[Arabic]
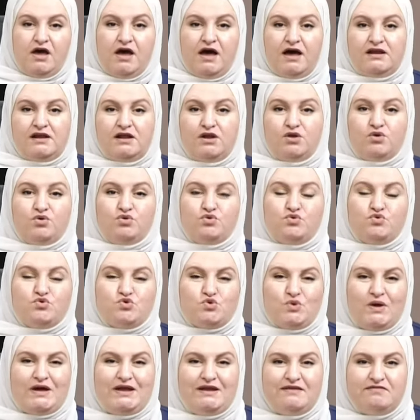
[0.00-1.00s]
على
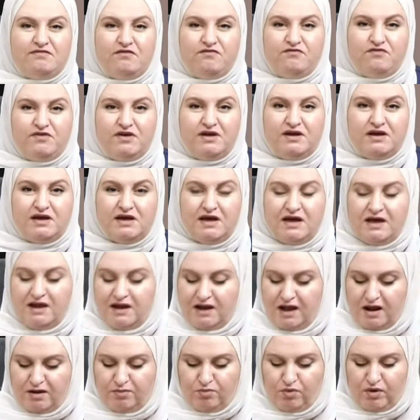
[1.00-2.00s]
الخروج وعلى تفريغ
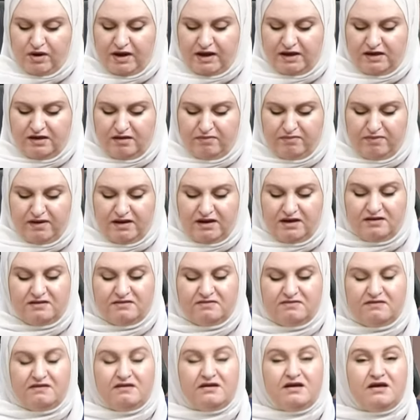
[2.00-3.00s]
المخيم ما
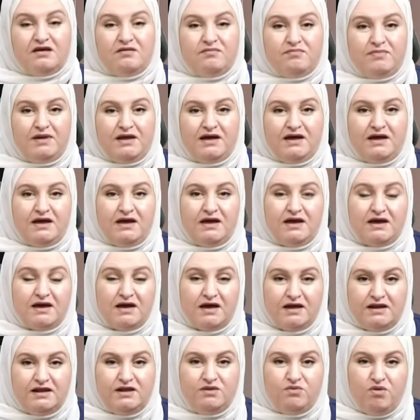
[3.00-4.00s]
يرد قبل
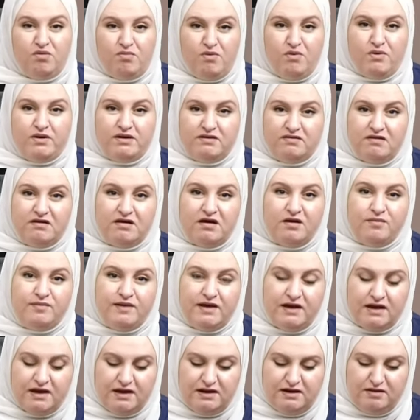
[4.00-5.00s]
قليل وما ورد
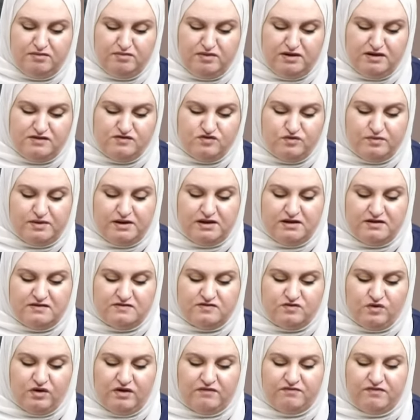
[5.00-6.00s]
قبل قليل من الزملاء
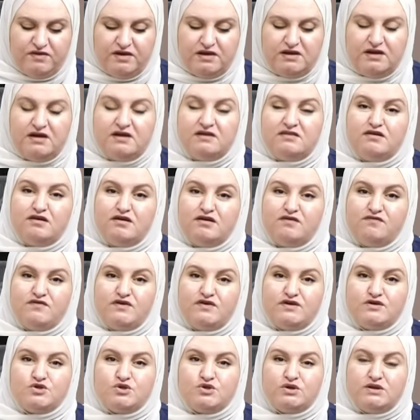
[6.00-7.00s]
الصحفيين أيضا
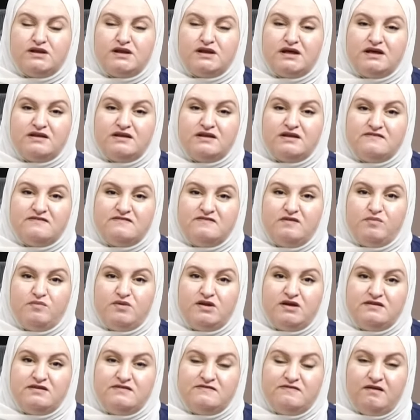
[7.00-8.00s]
في جنين عن
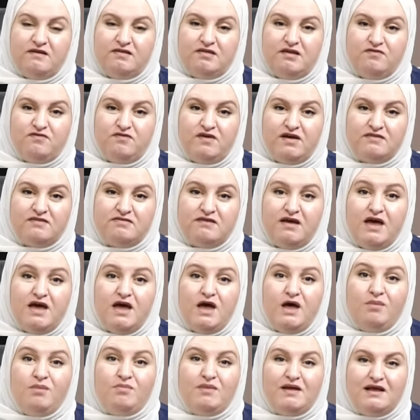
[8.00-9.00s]
استمرار استهدافات
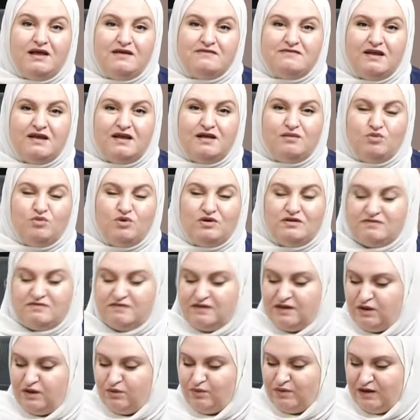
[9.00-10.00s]
منازل
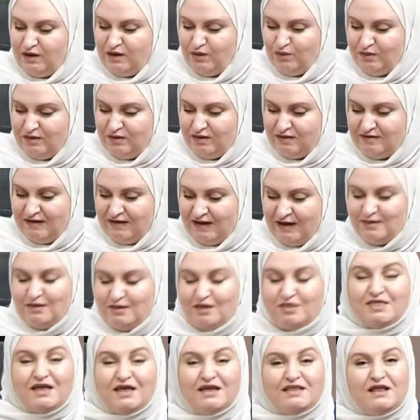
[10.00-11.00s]
المواطنين ونحن
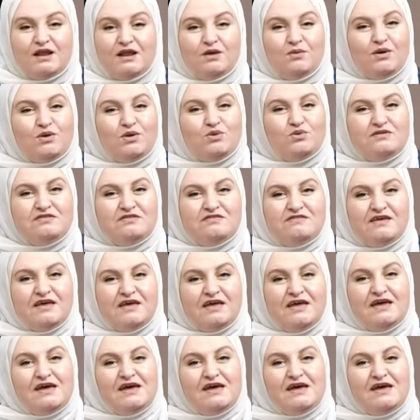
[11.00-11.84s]
نتحدث تحت الهواء كنت